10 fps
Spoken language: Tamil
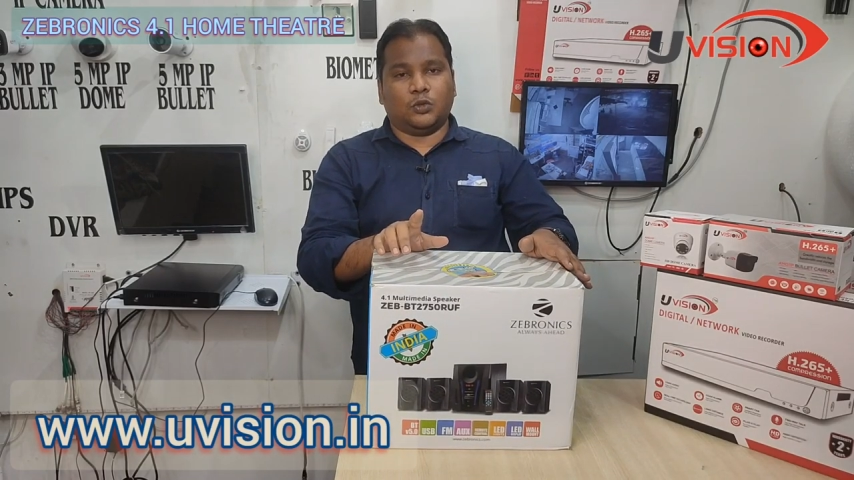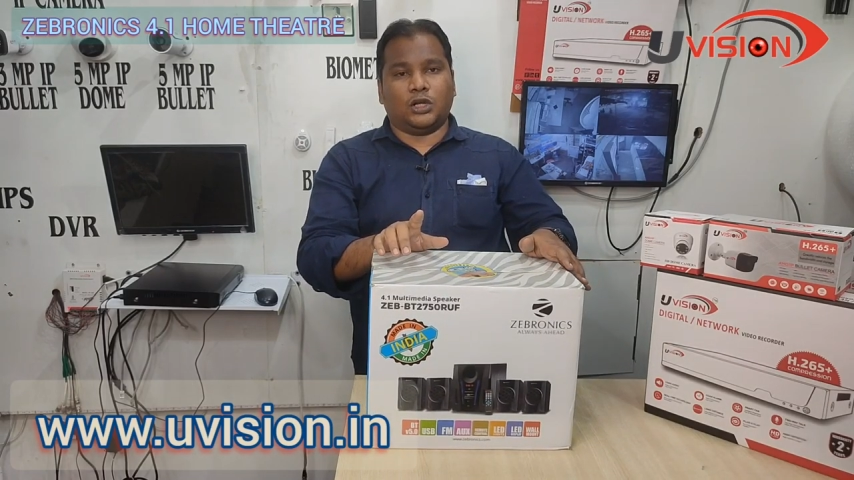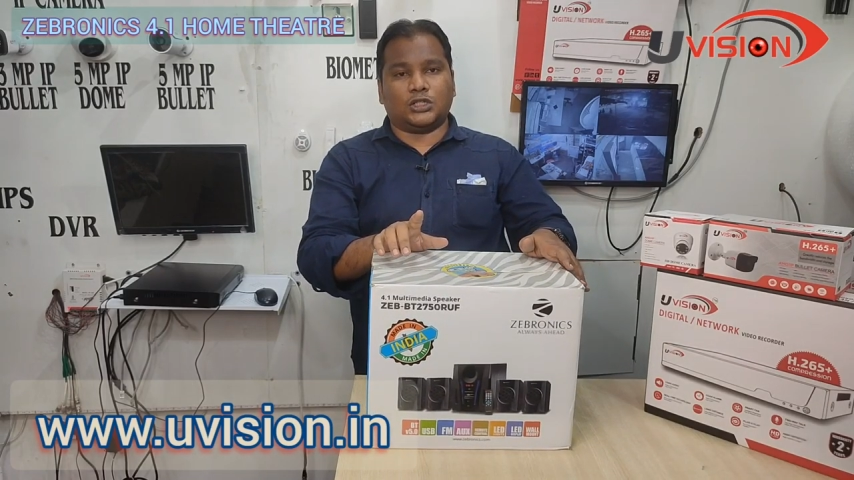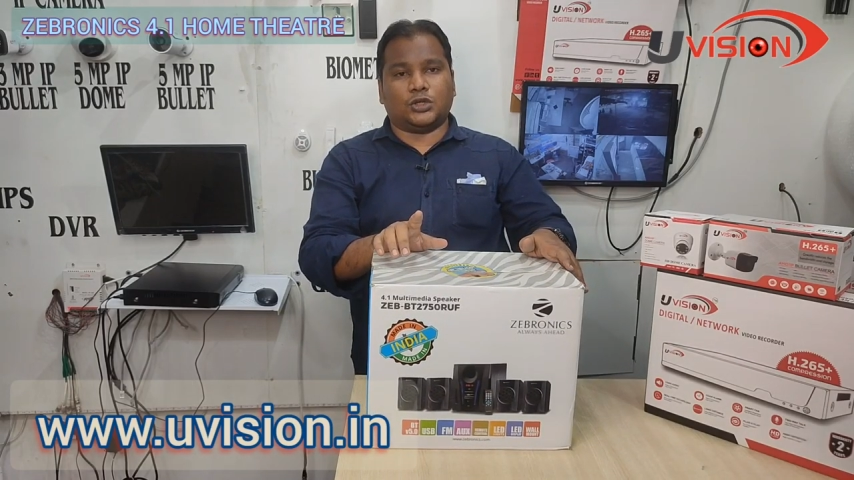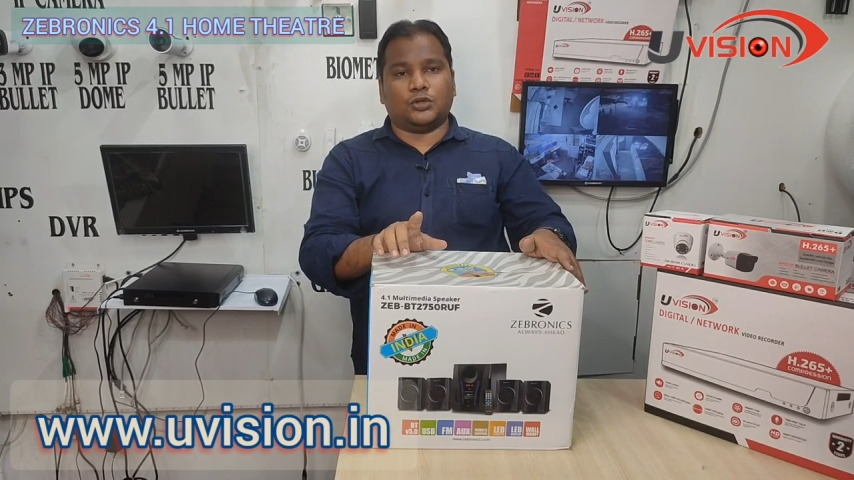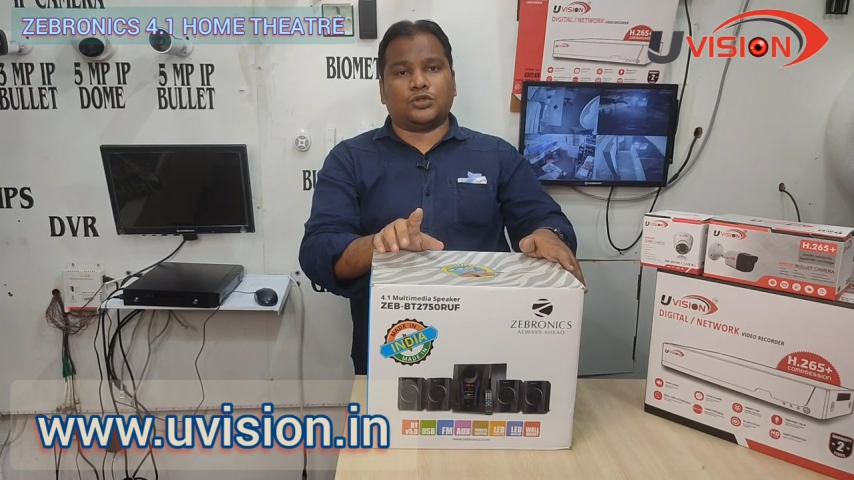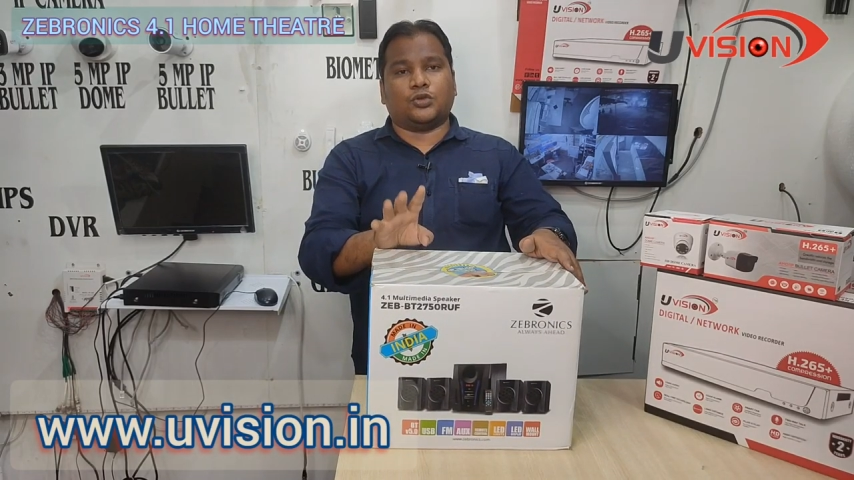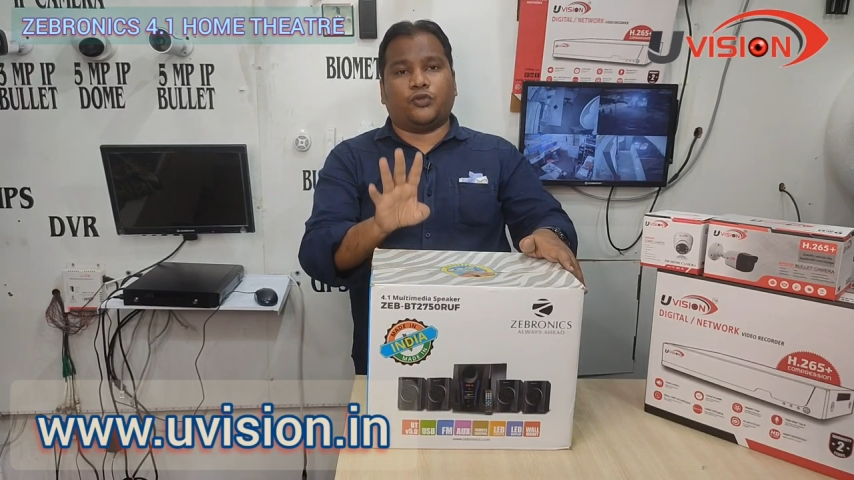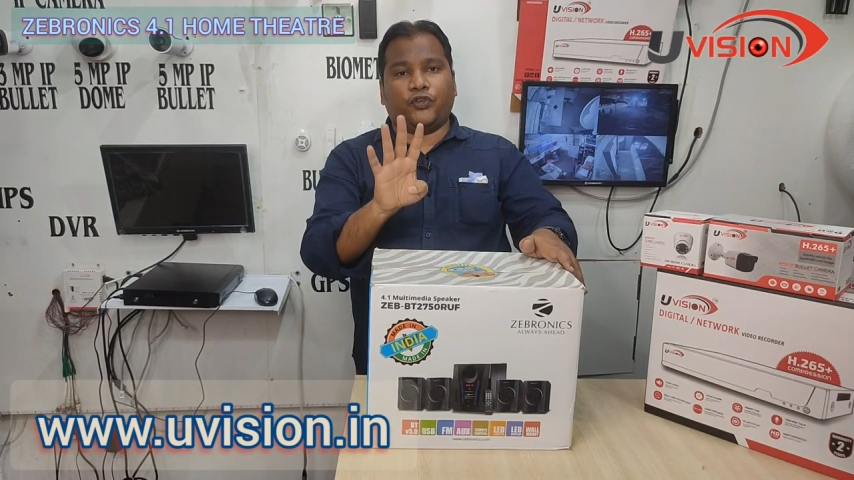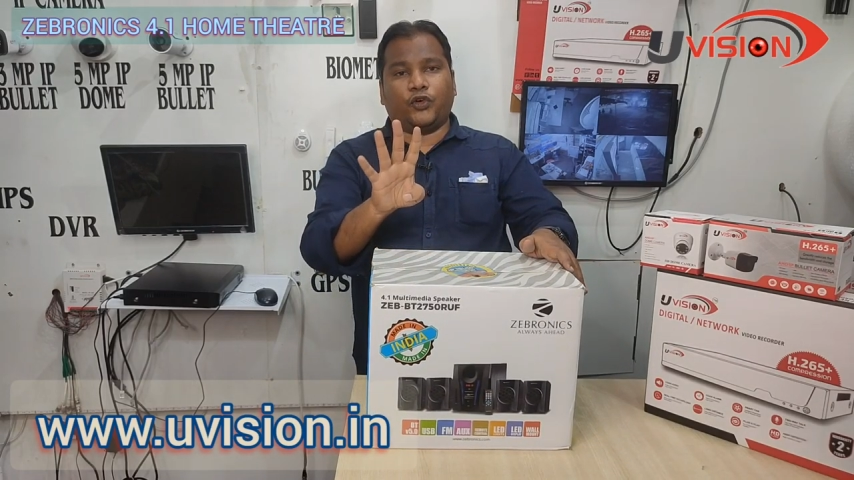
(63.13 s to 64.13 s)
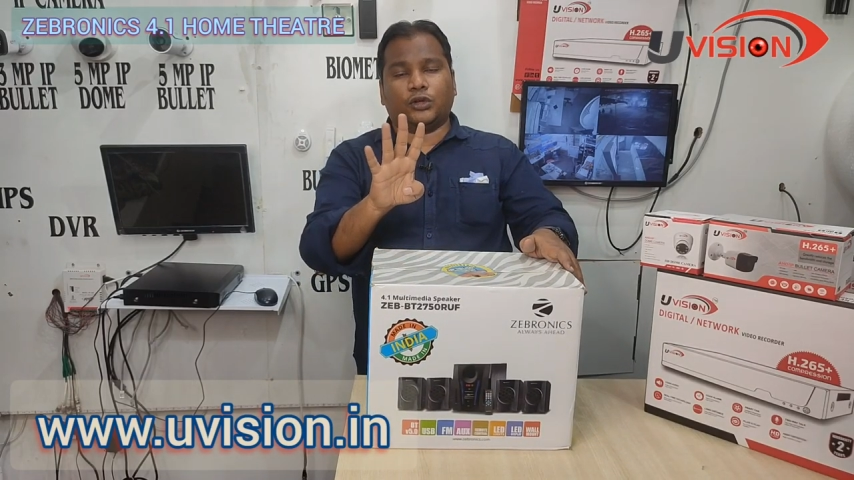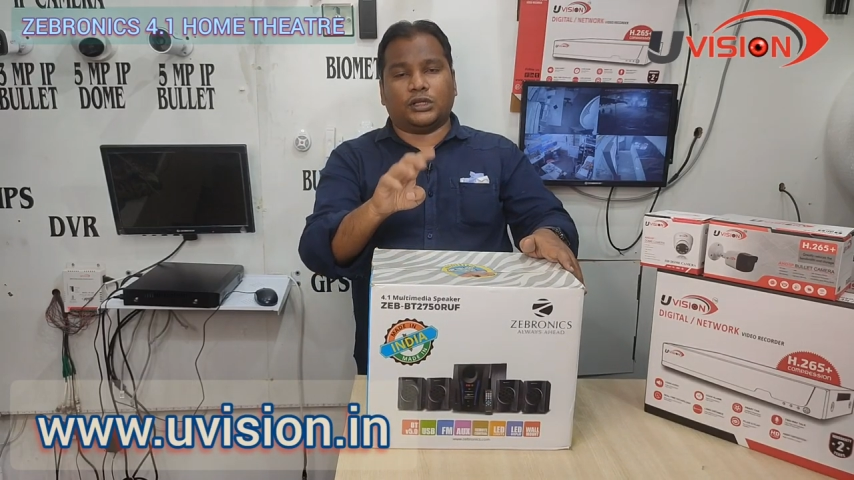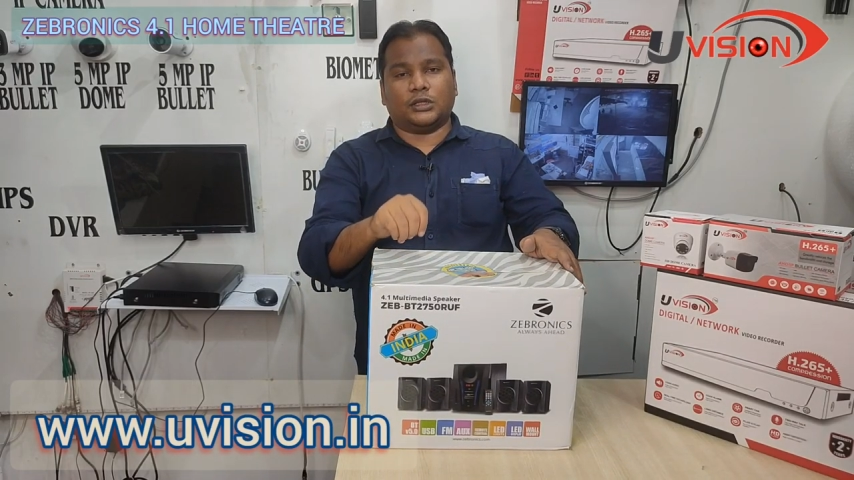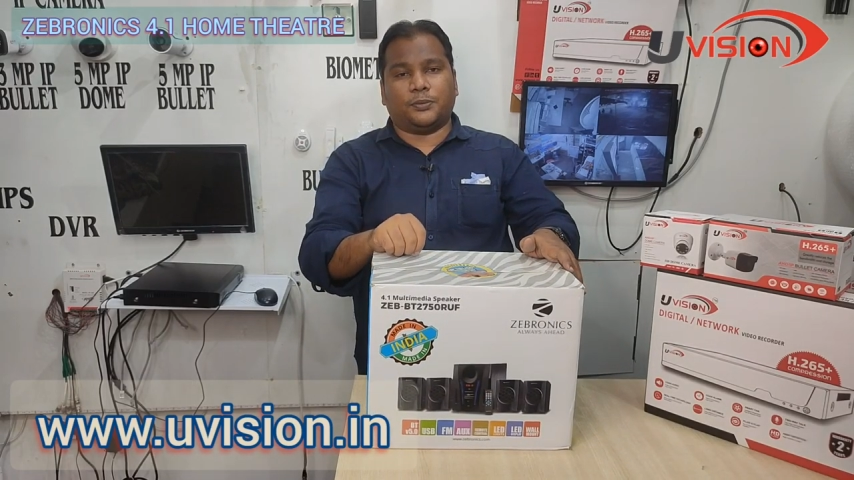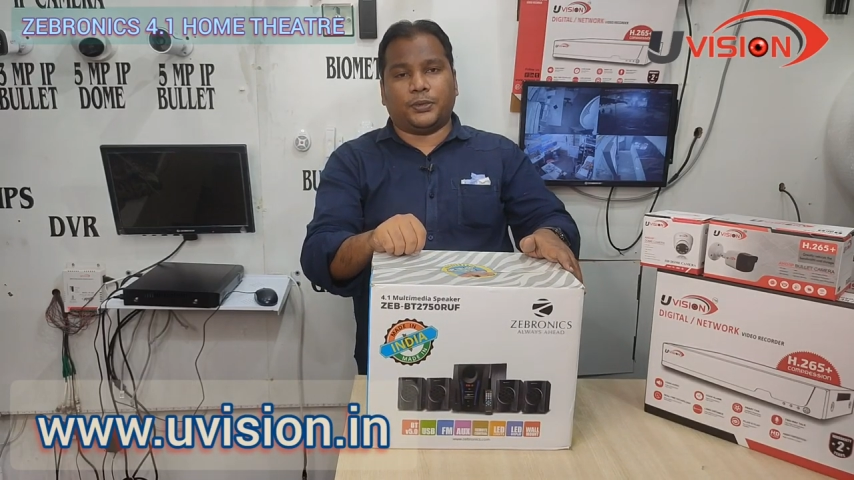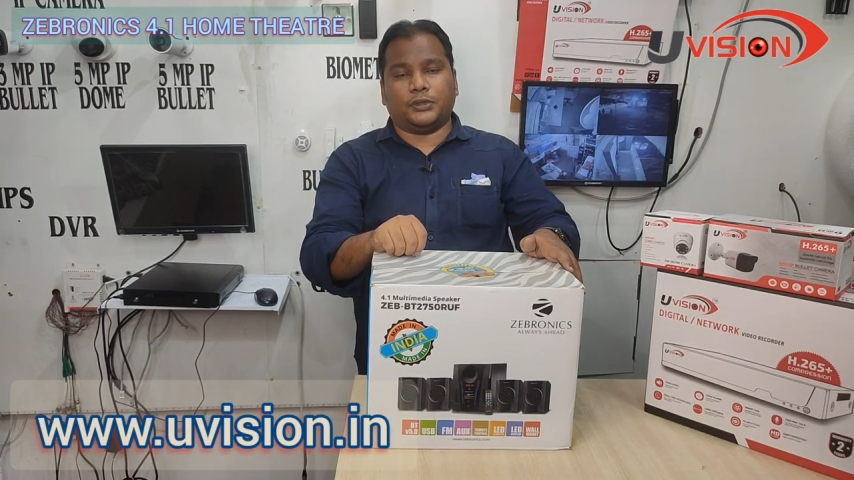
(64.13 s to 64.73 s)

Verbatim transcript: வாட்ஸ் uh, வரும் ஸோ ஃபோர் இது